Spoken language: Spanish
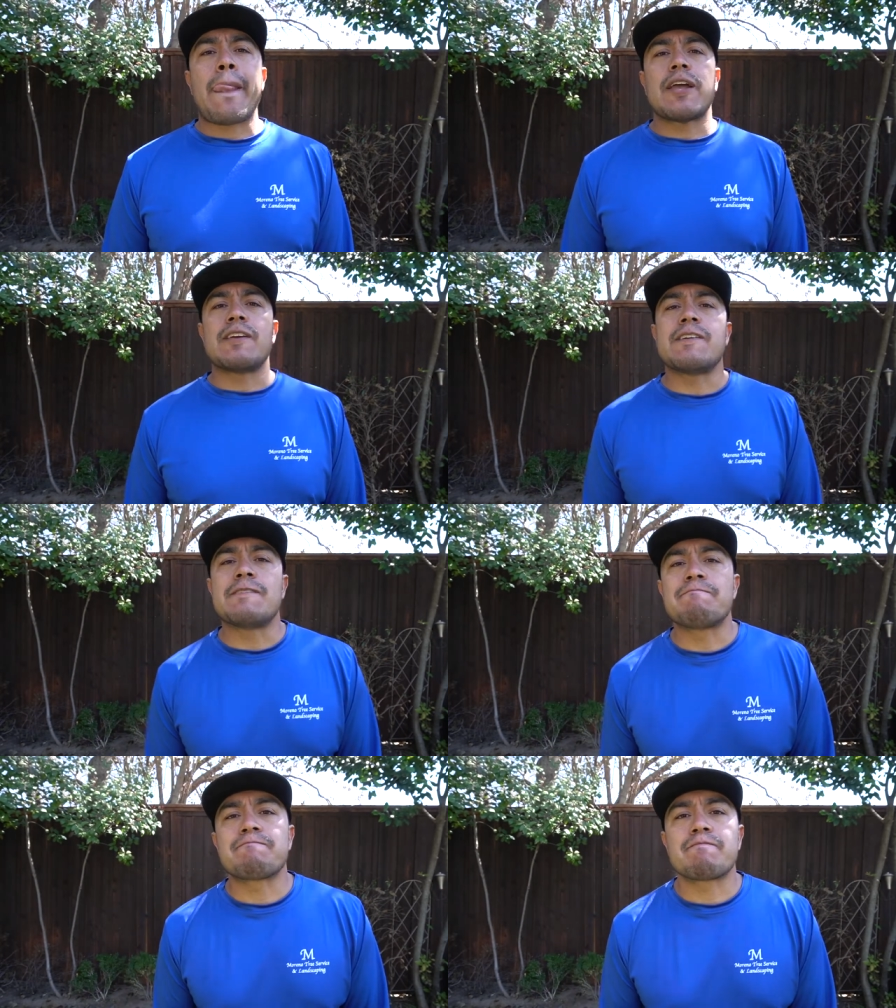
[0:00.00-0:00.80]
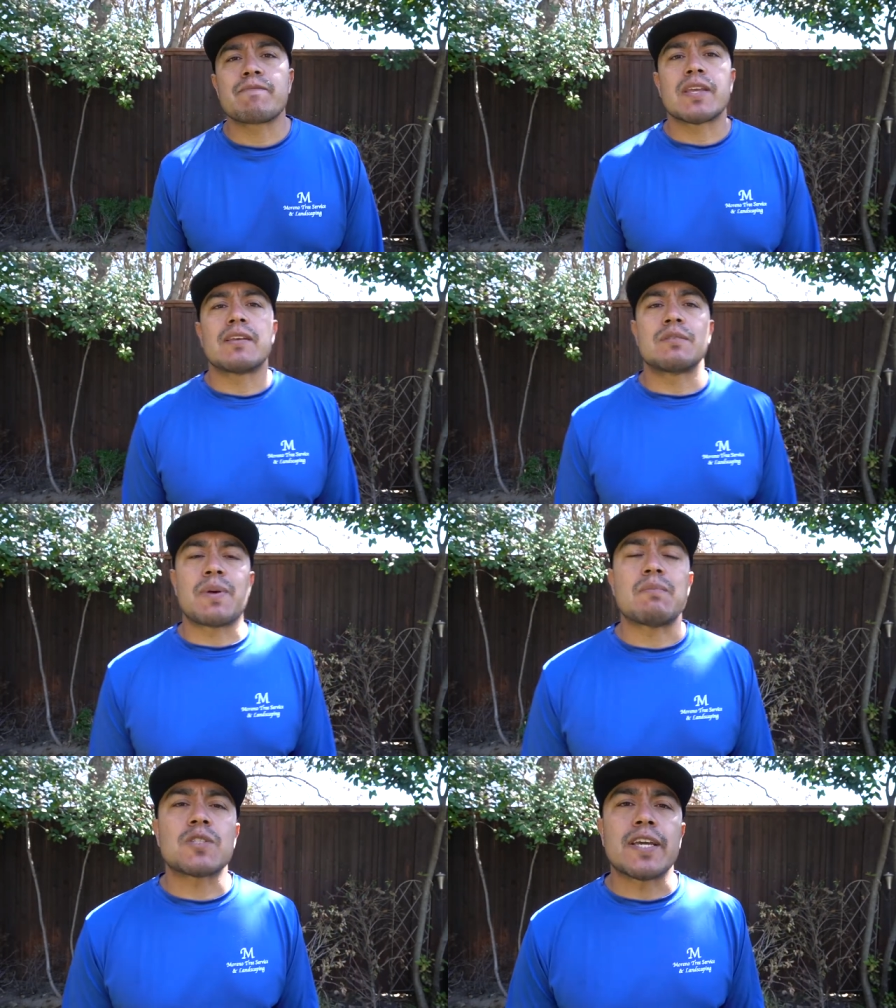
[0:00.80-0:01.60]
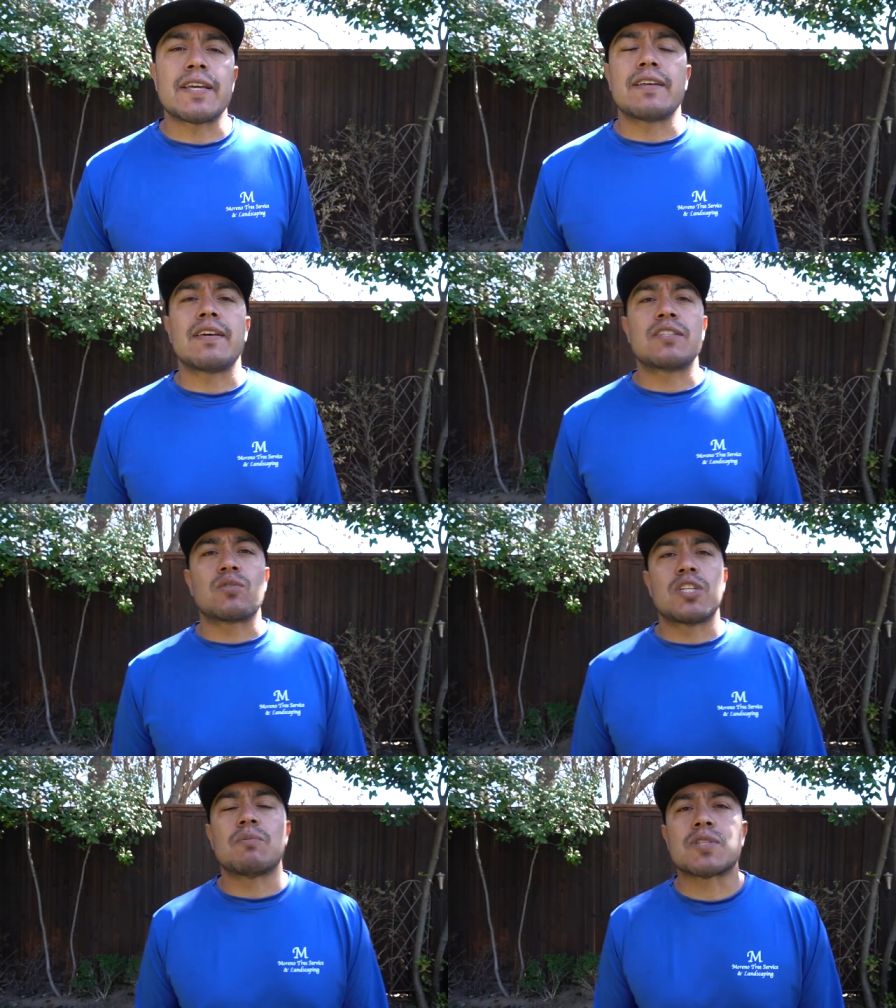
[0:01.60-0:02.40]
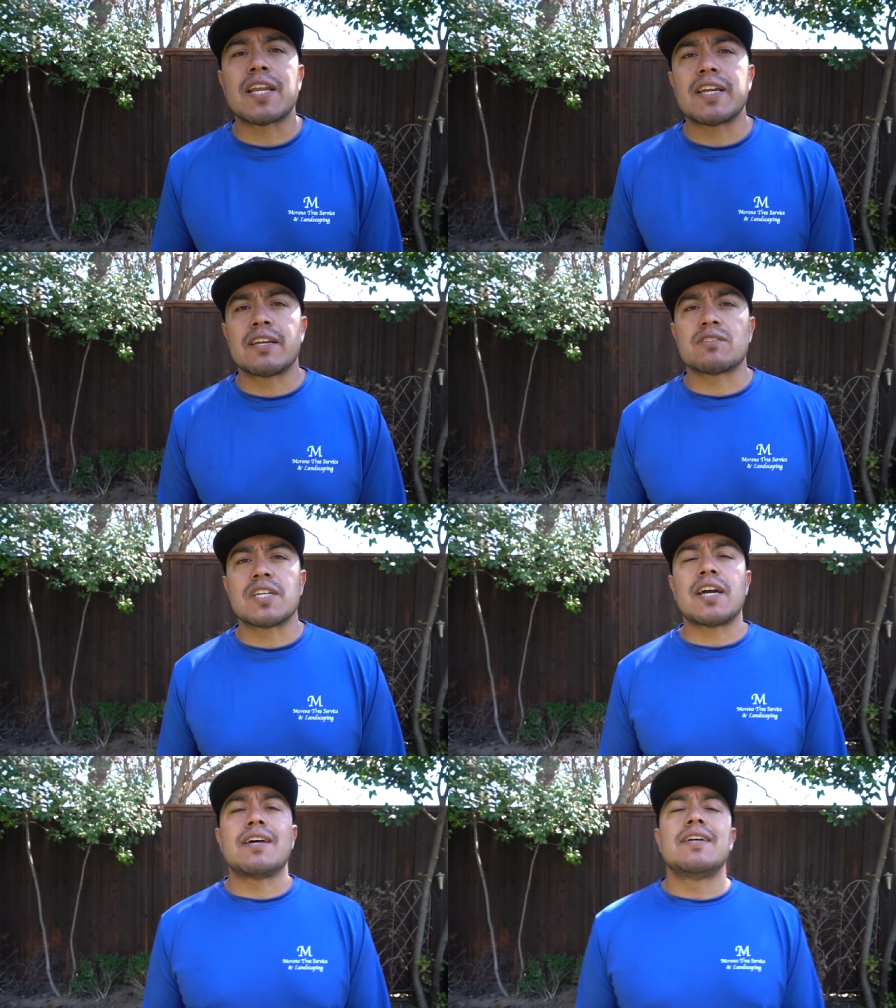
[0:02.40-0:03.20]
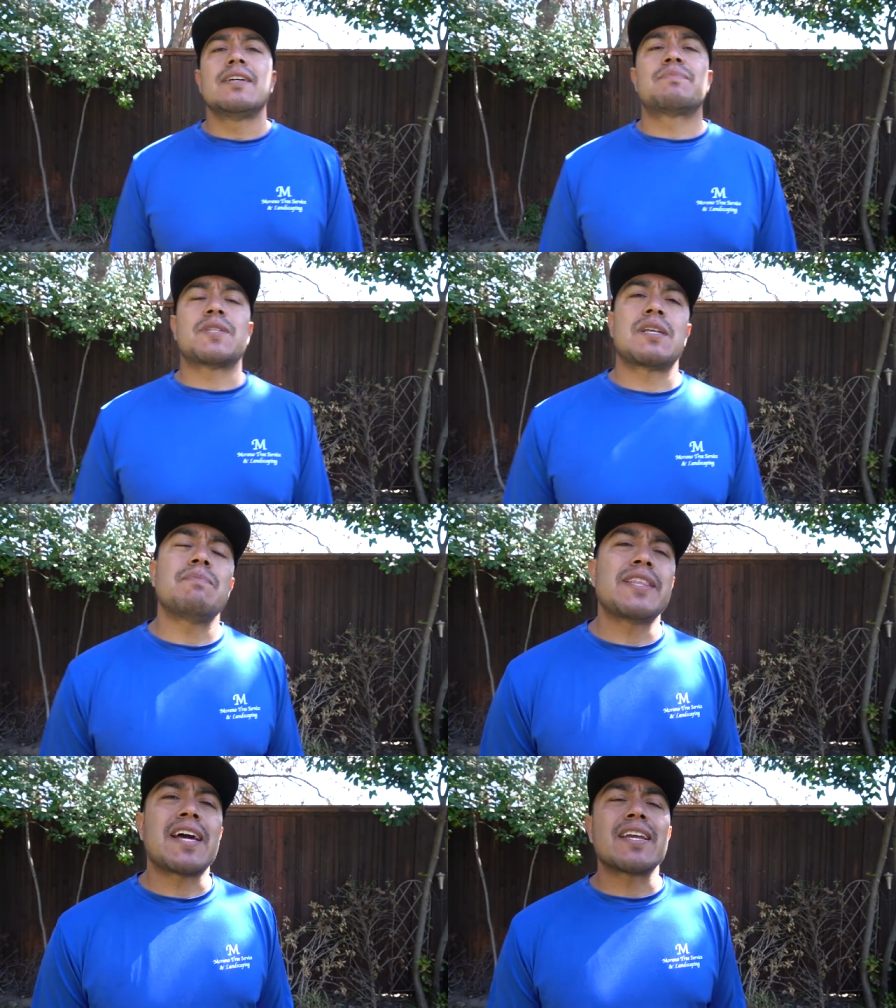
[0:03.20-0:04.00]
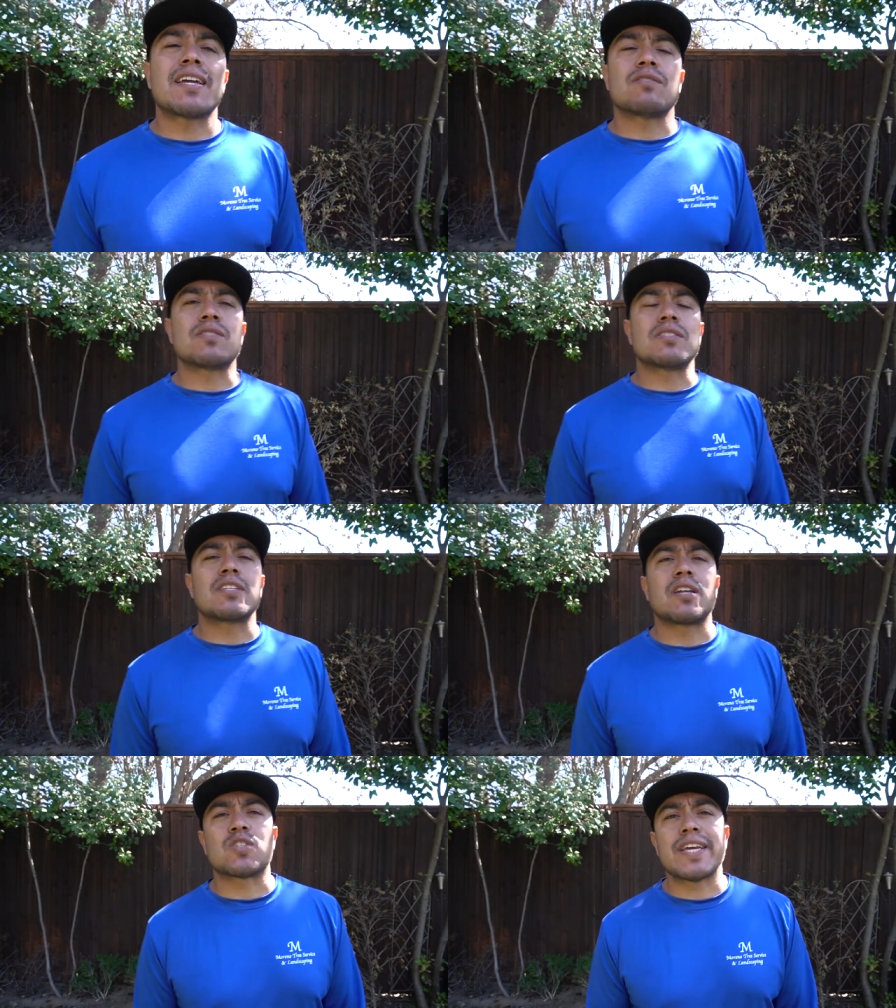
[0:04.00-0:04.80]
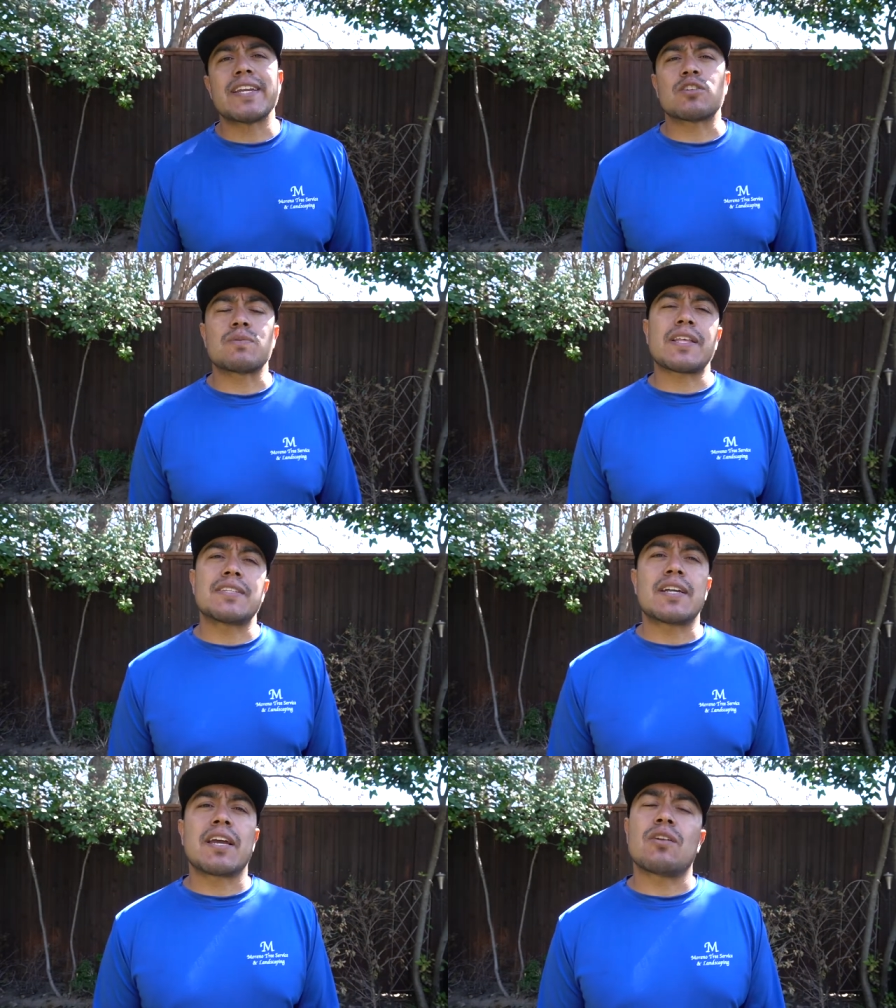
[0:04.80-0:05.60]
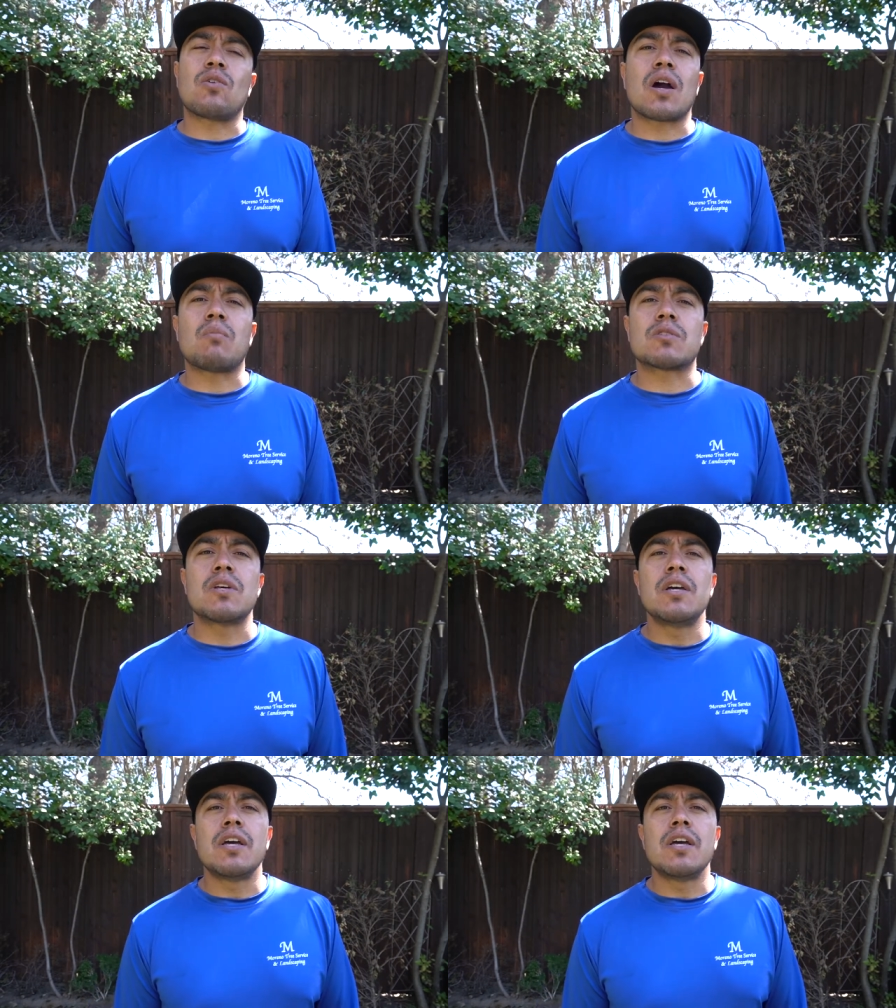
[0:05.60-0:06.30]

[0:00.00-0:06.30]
Y esperamos que escuchemos a alguien que nos diga, especialmente alguien que nos, que nos quiere, nos va a decir que no lo hagamos